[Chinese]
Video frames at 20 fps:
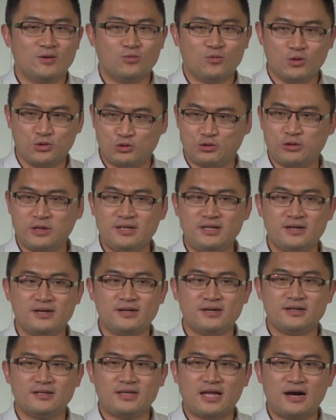我觉
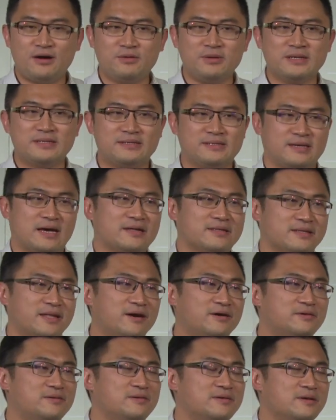得他会想
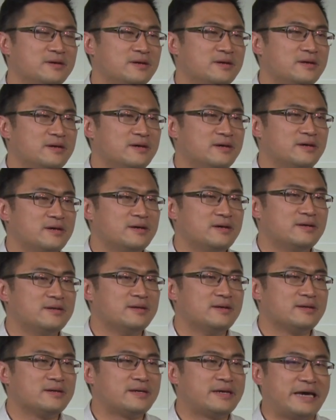到，
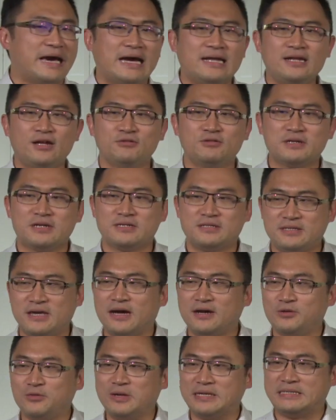看到这个
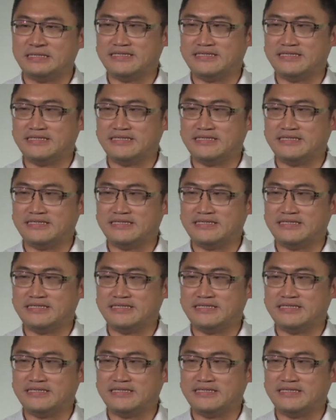仗会